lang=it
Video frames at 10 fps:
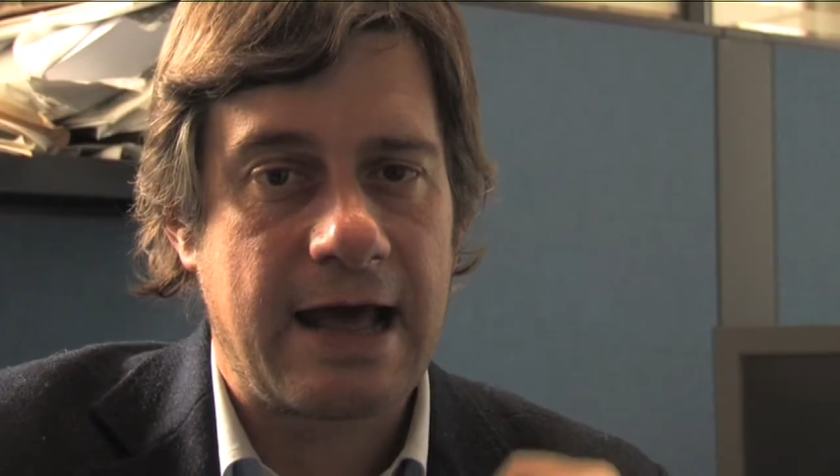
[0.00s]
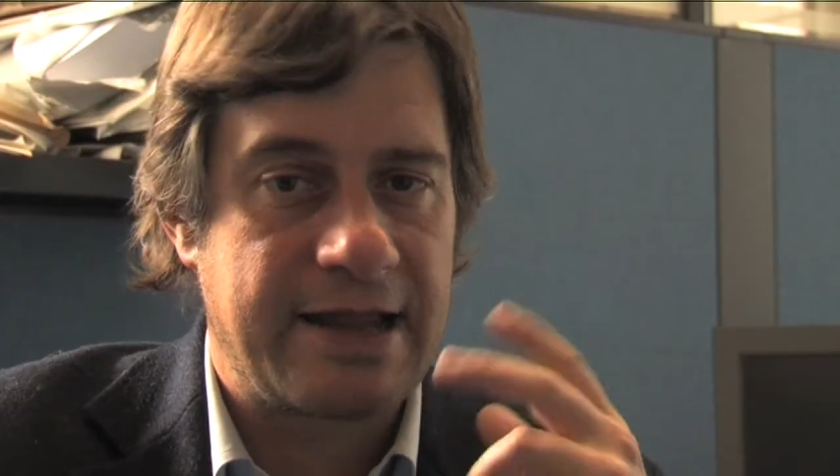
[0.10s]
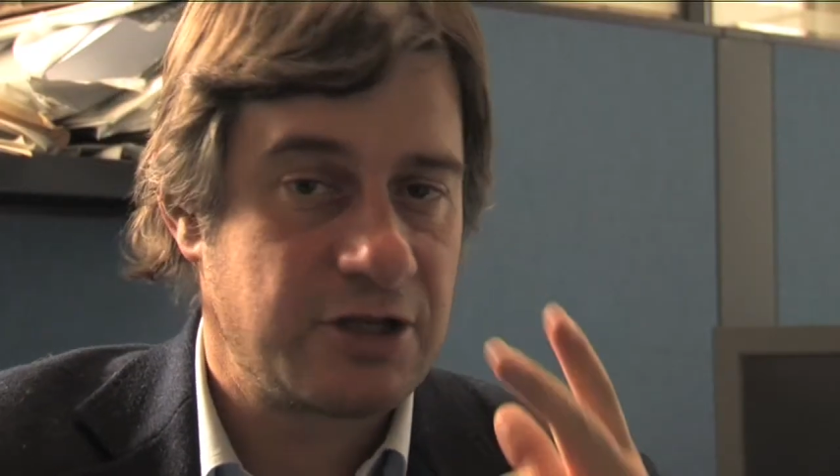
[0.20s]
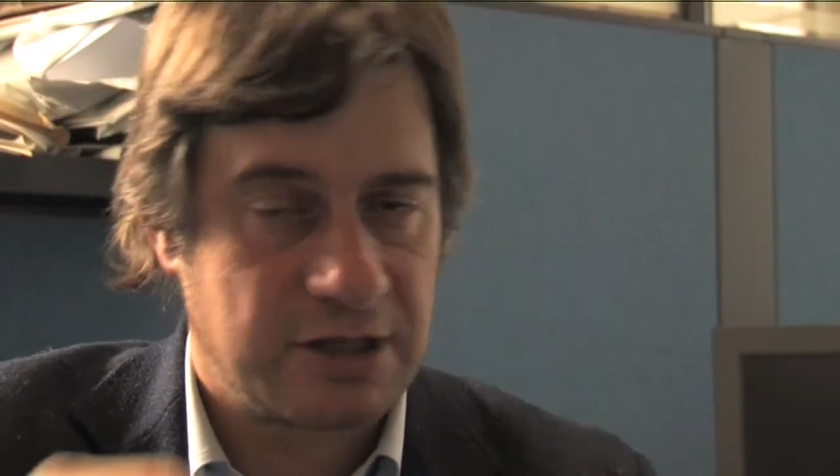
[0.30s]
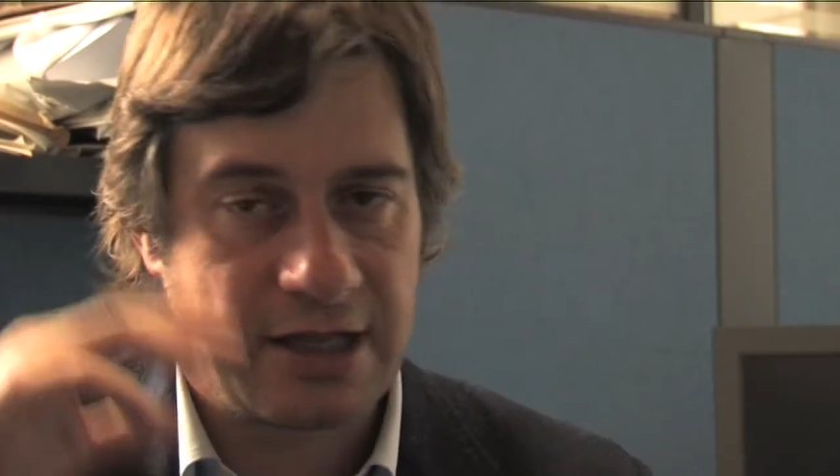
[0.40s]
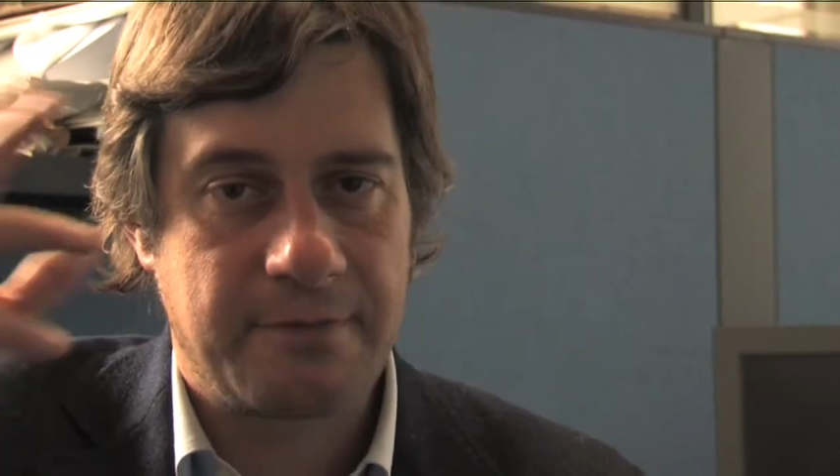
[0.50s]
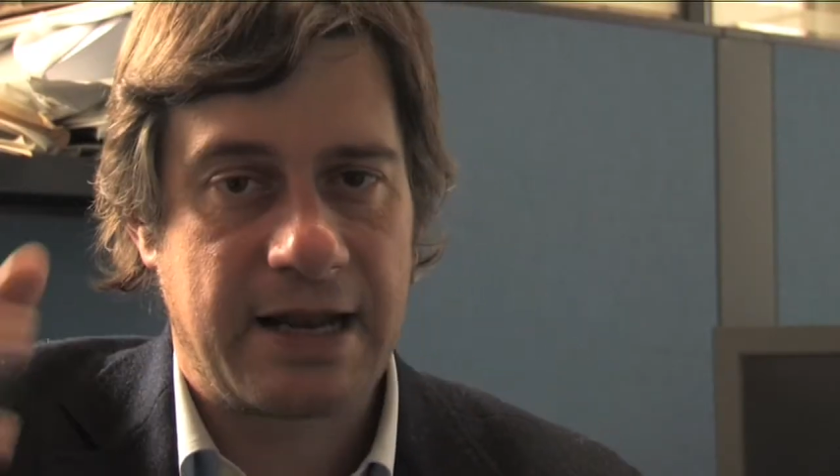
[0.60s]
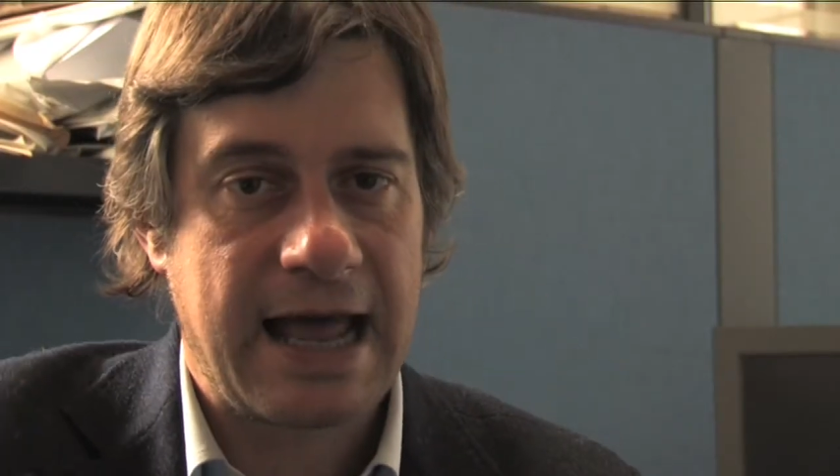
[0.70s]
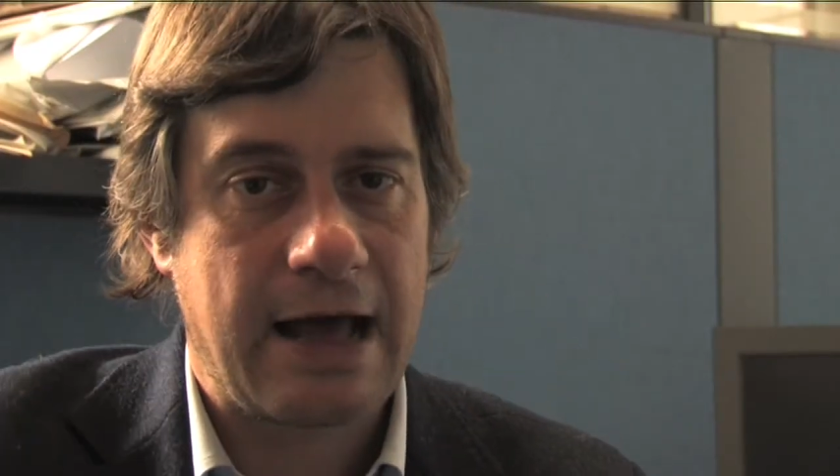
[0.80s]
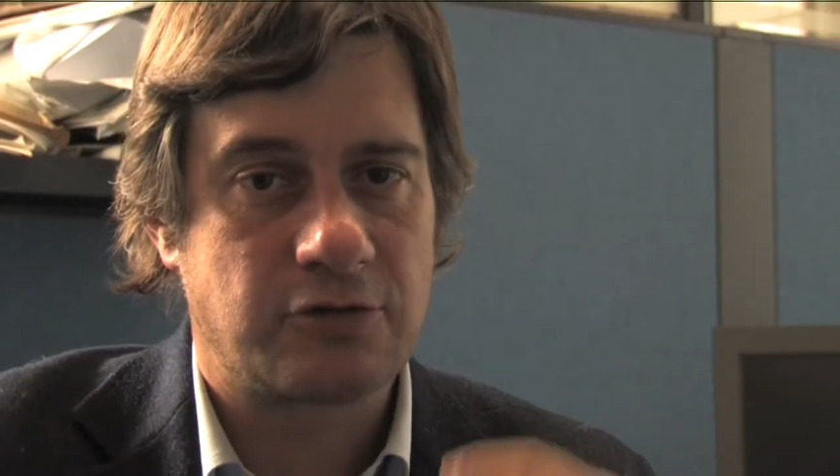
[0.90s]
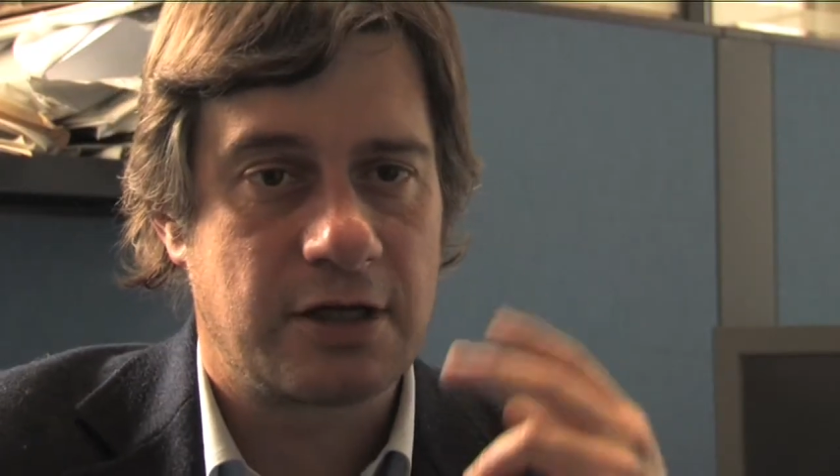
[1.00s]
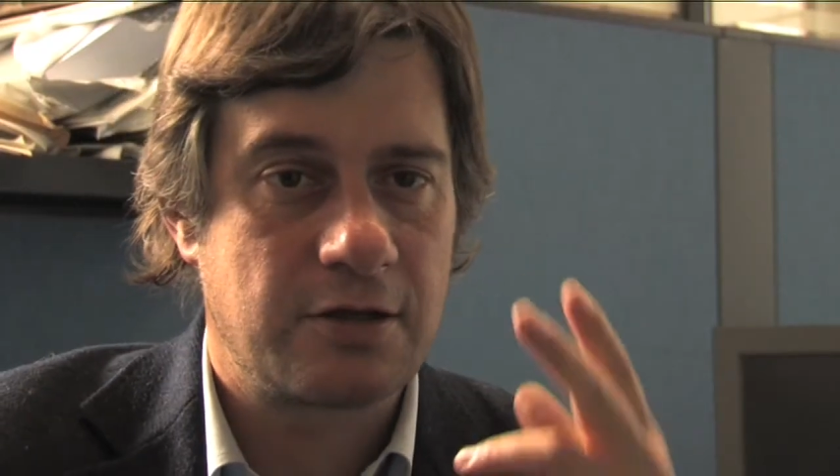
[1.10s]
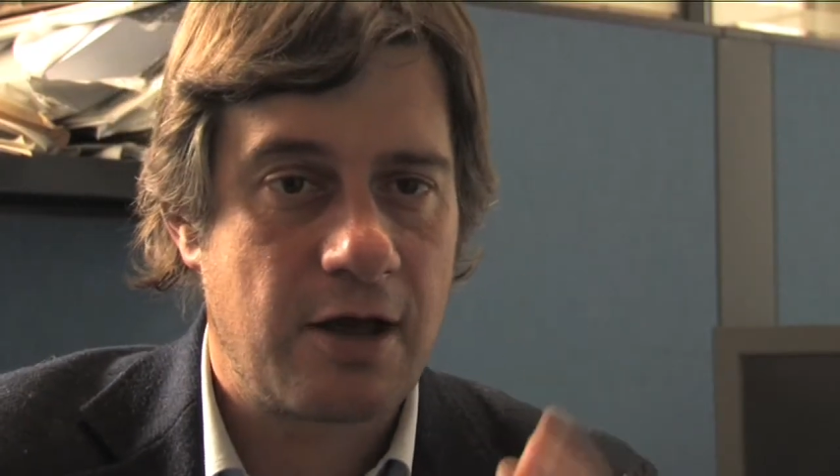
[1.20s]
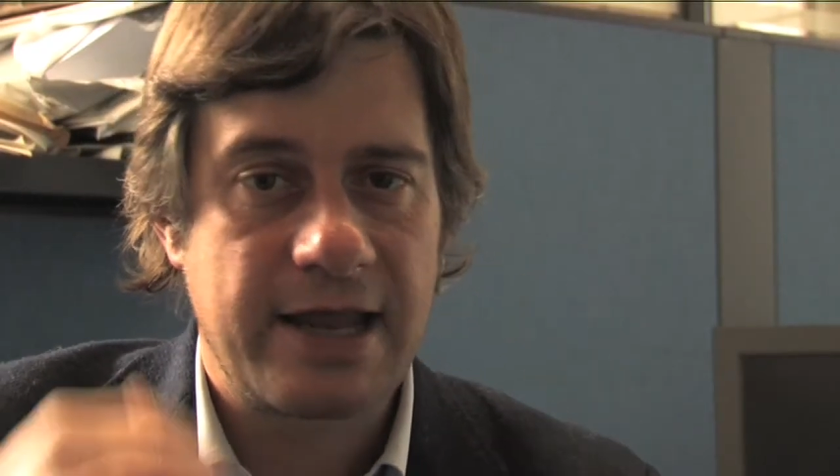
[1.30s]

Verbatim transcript: adesso andrebbe all'outlet, no?